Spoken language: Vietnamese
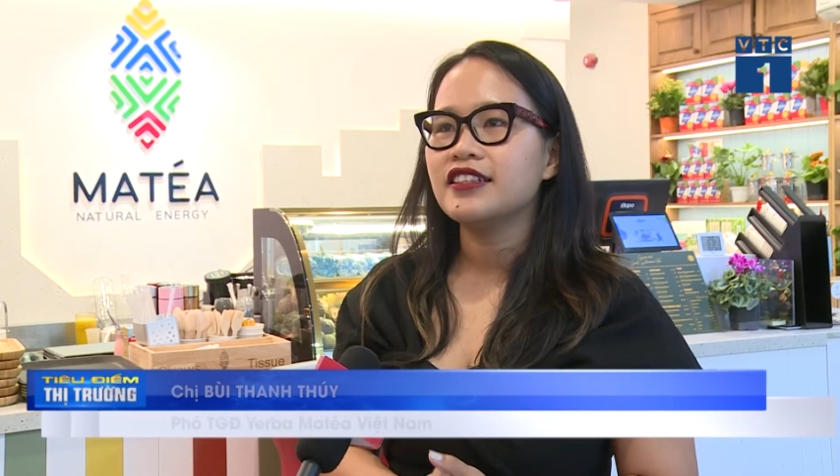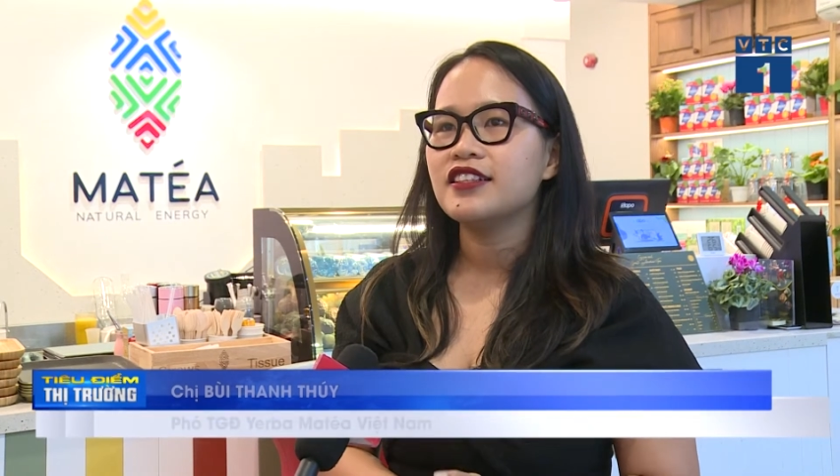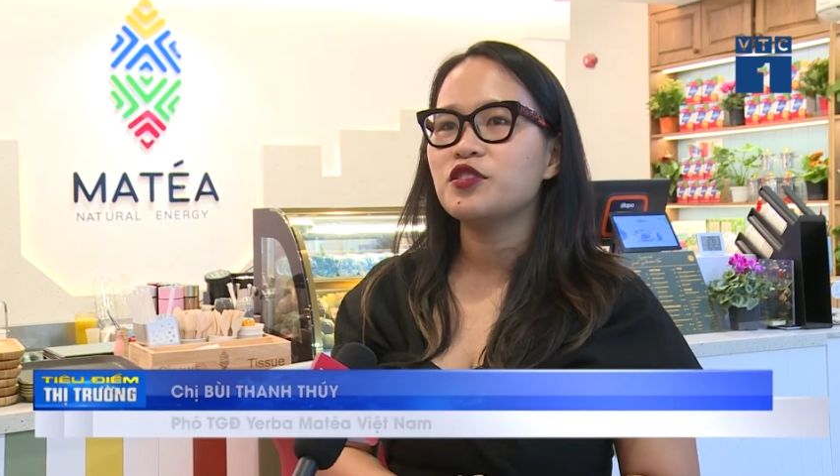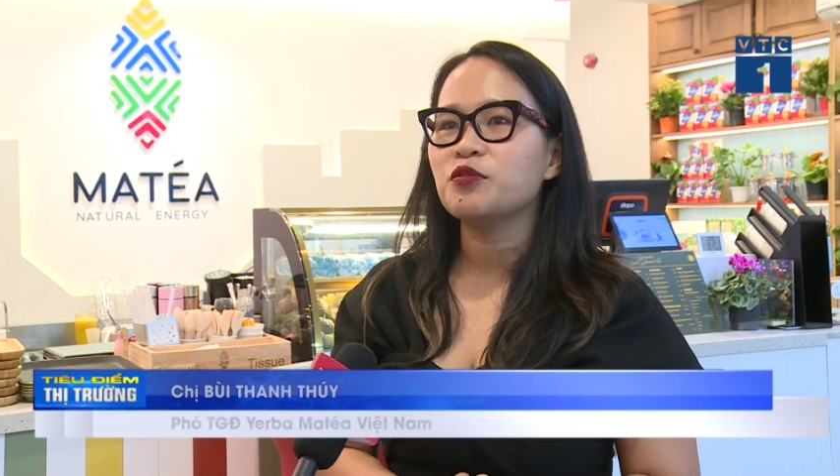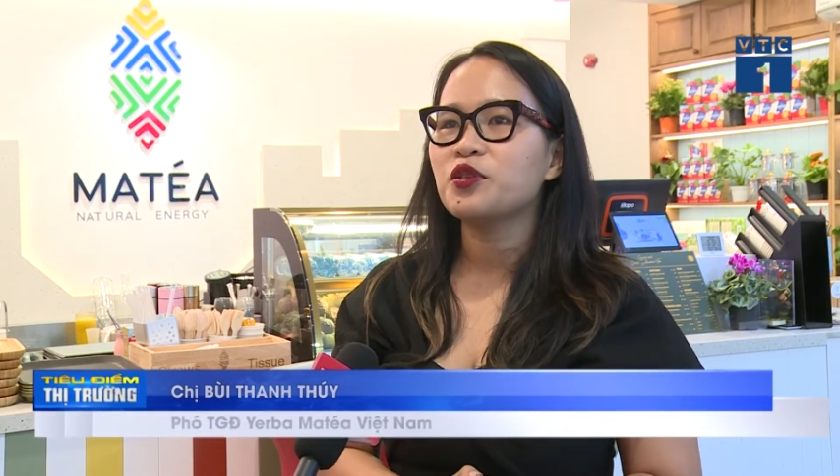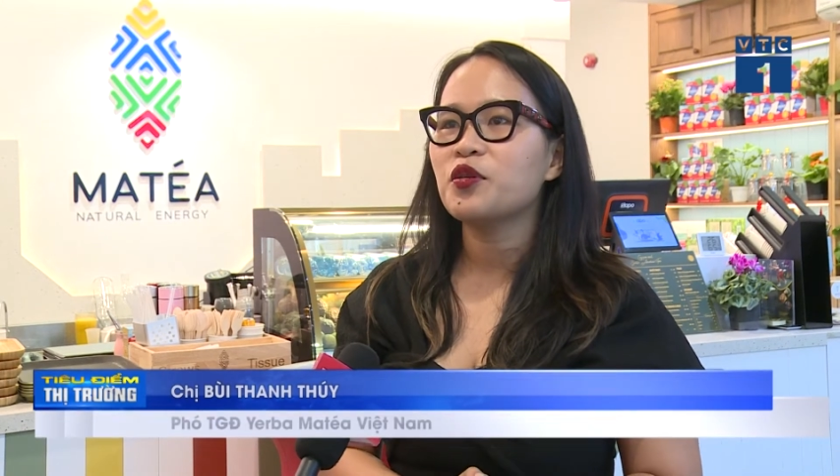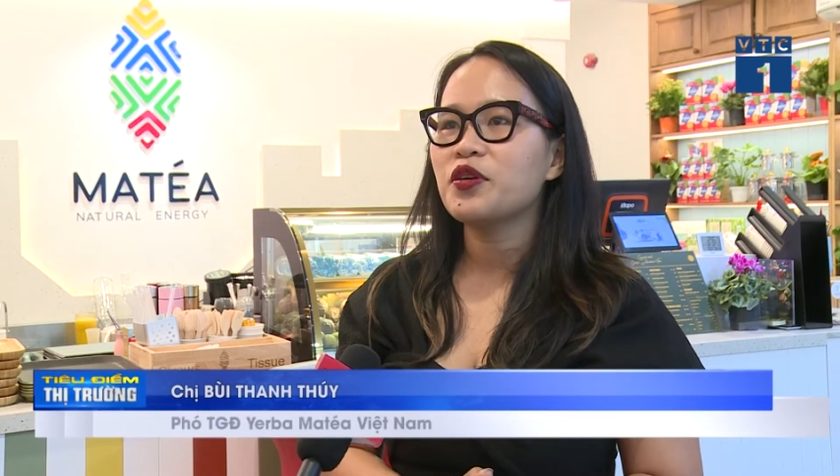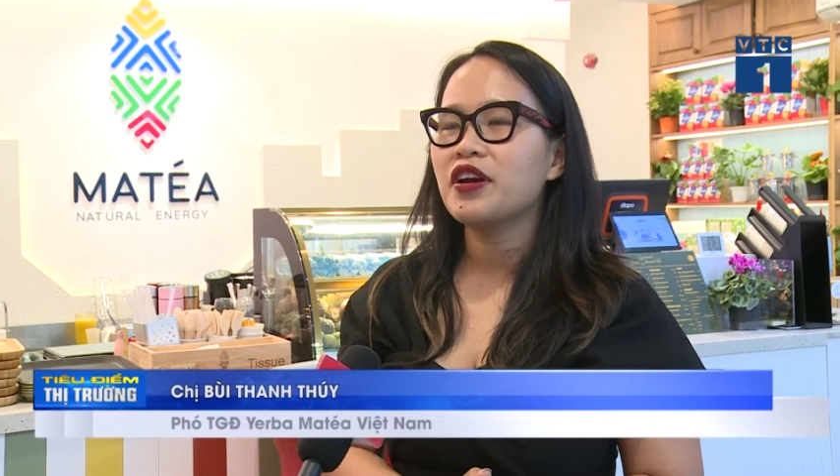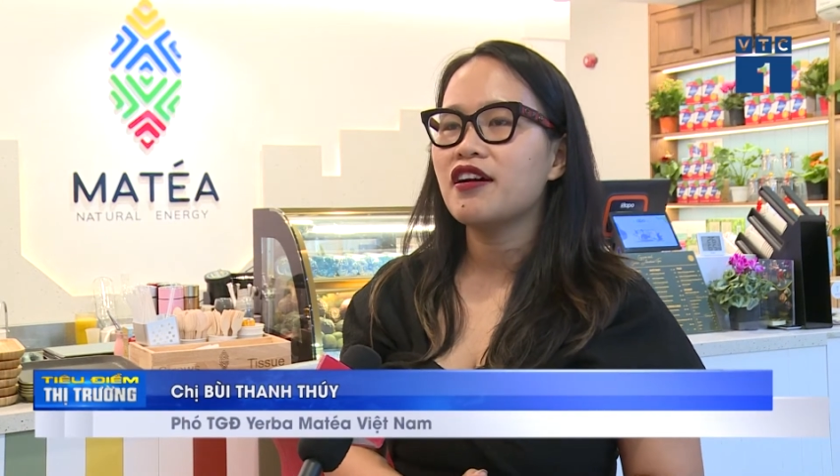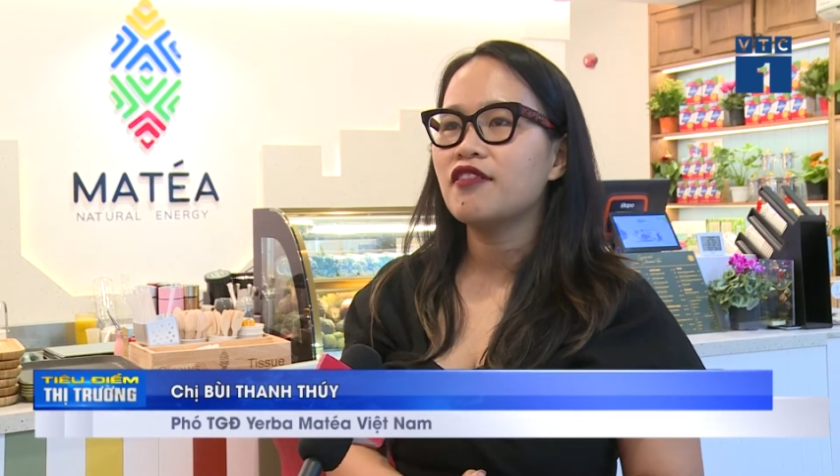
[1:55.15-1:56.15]
Thì chúng
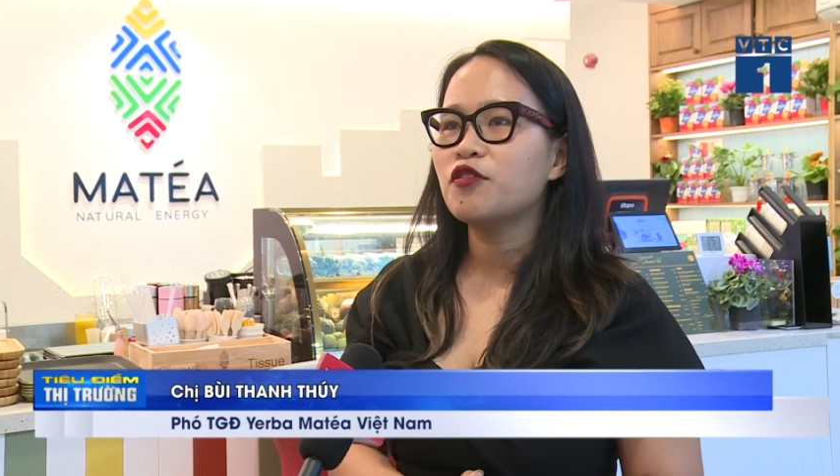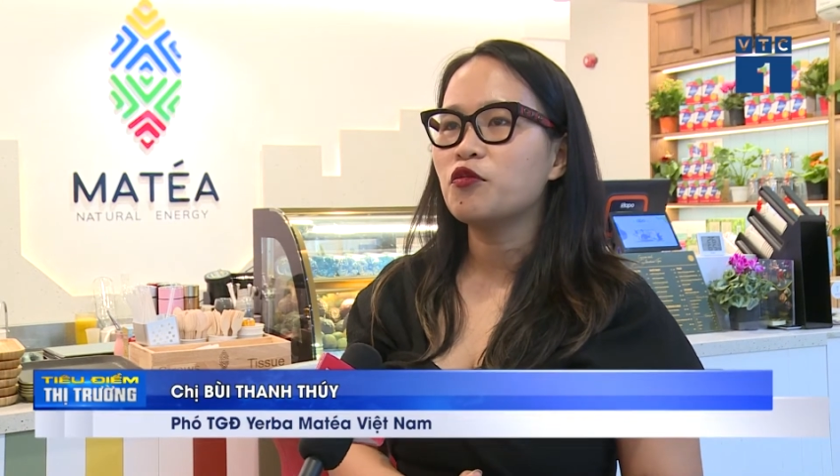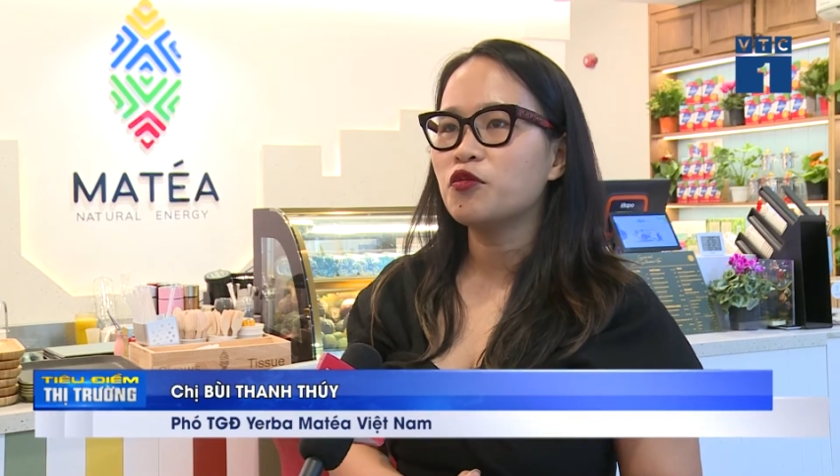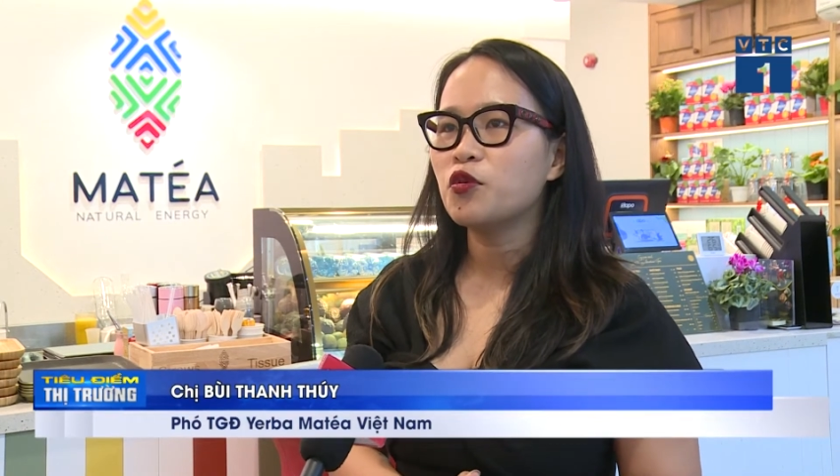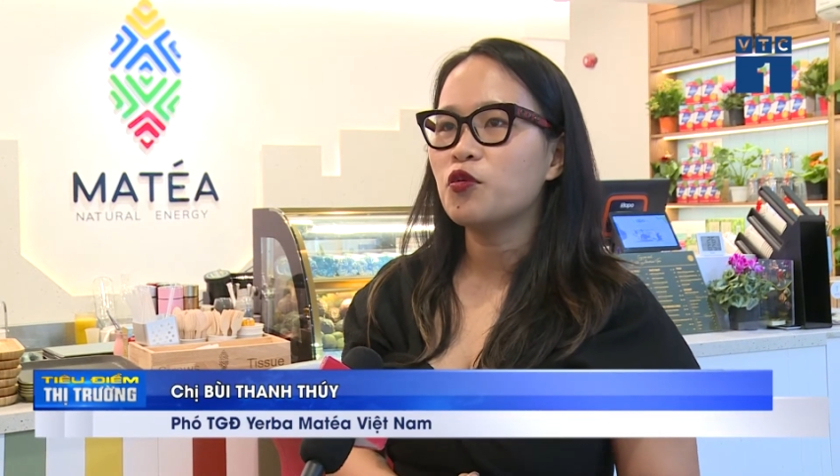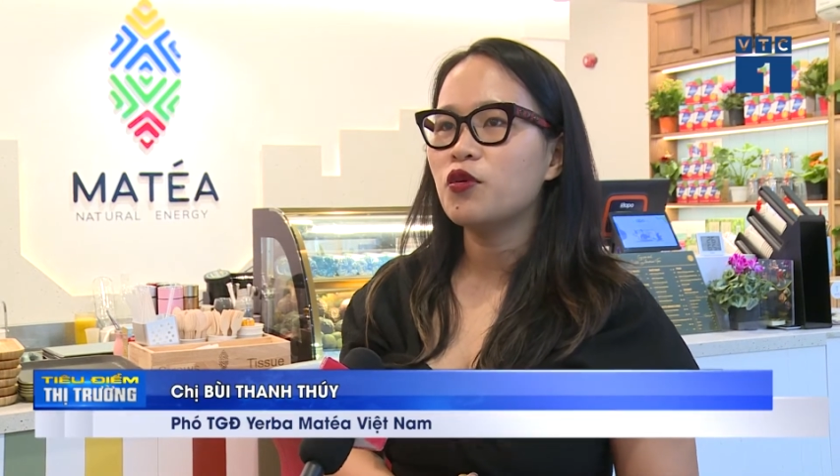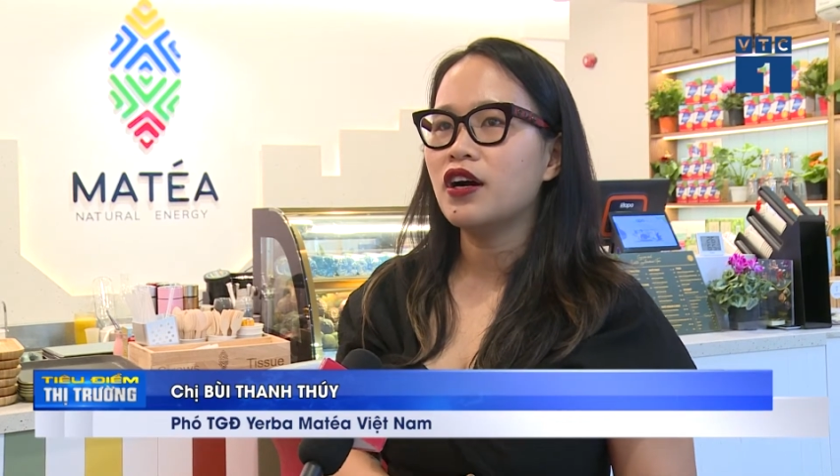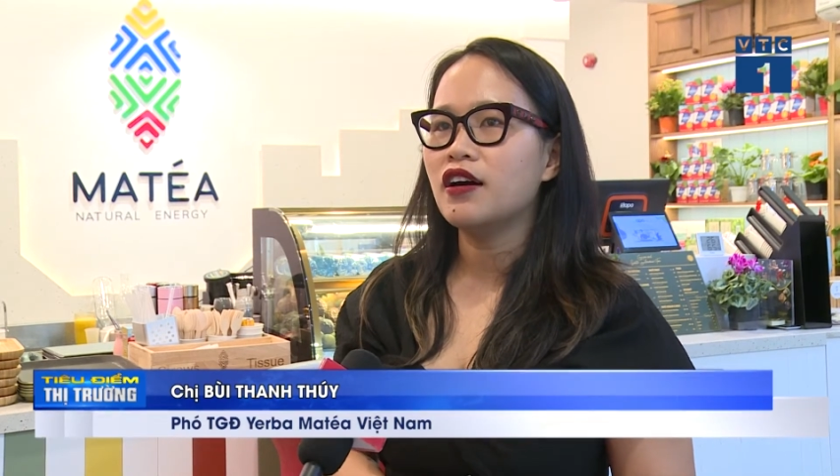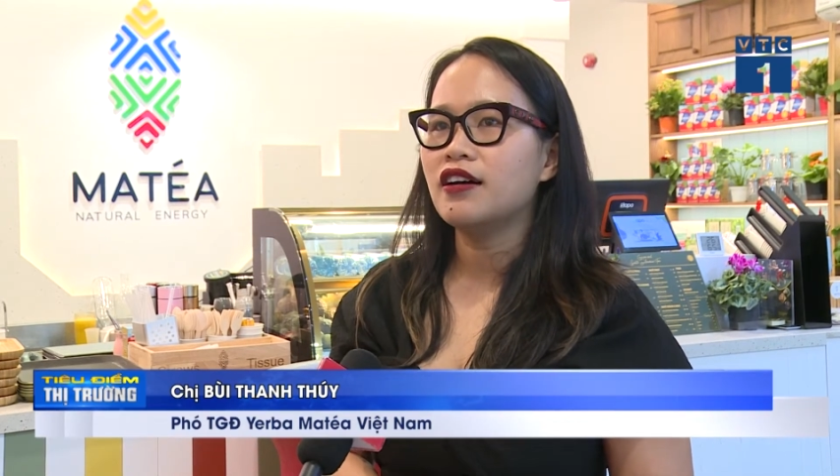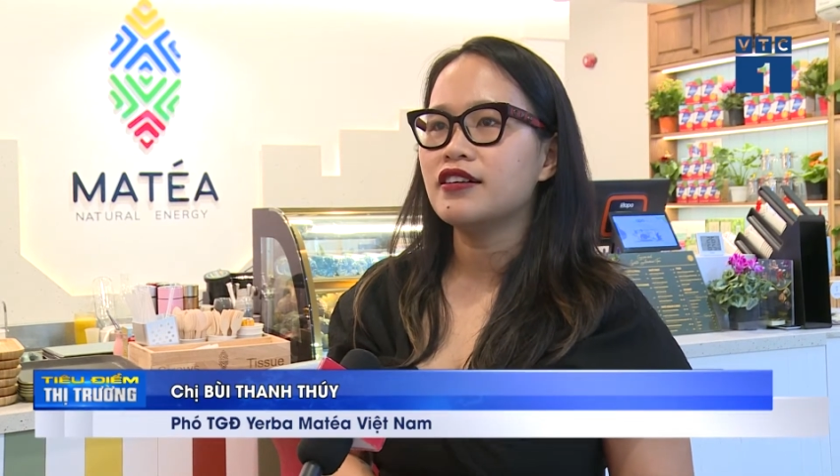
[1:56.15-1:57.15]
tôi uh, phục vụ
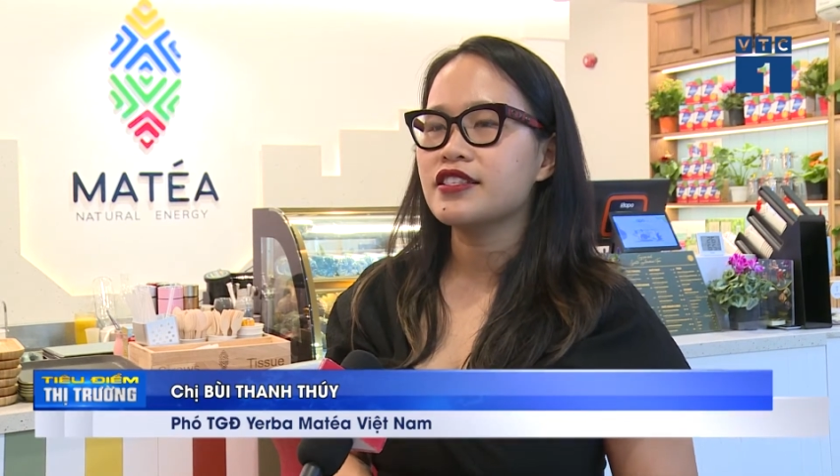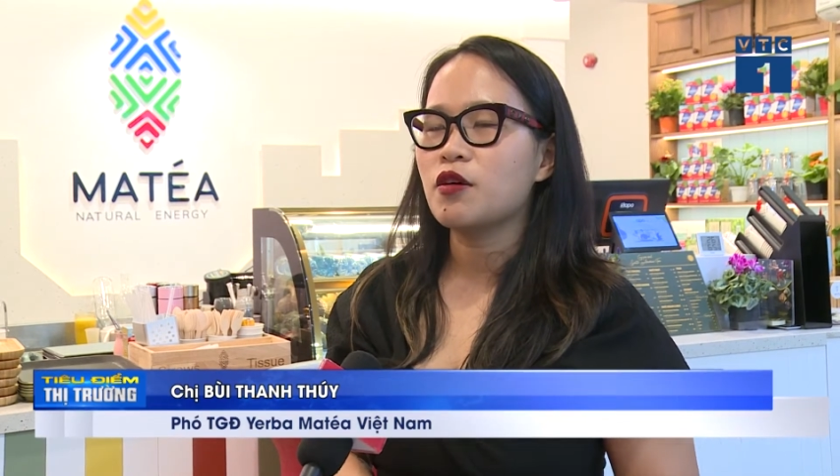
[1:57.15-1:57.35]
uh,